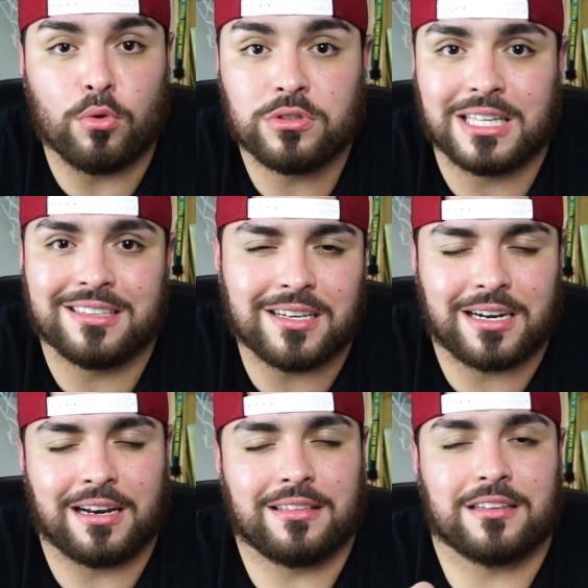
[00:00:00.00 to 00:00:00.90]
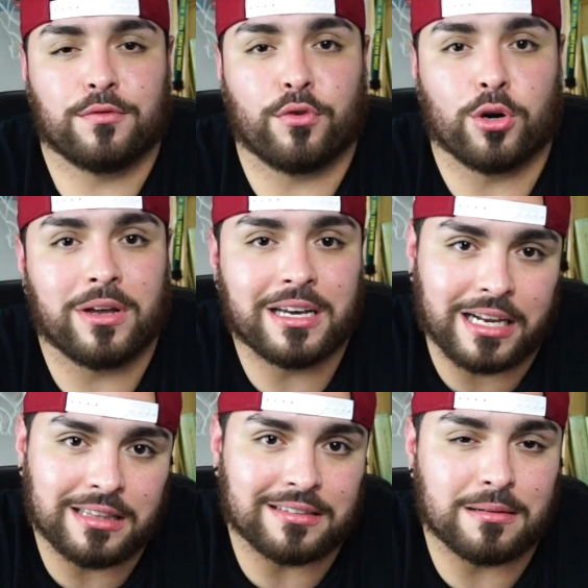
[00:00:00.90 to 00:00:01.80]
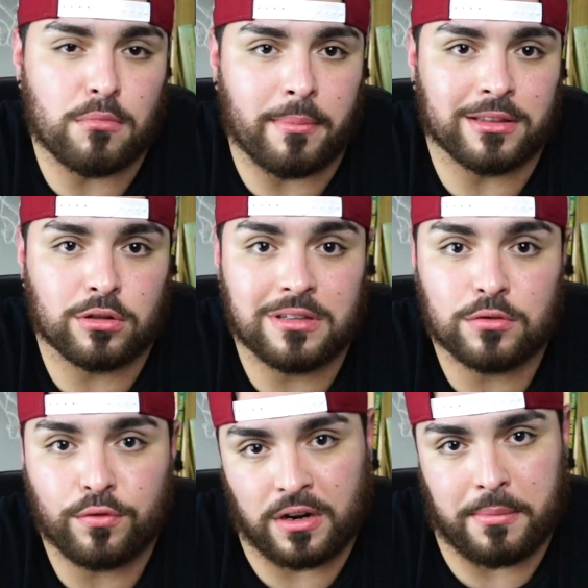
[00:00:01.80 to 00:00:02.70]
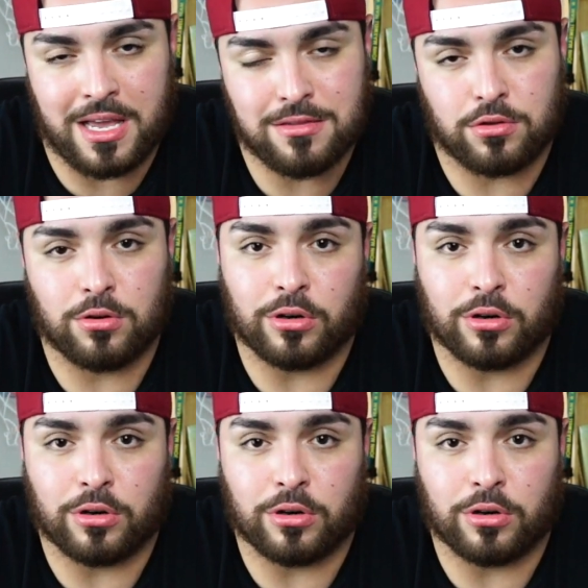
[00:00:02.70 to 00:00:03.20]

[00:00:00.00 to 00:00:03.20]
Muchas de esas cartas fueron escritas en momentos de sufrimiento,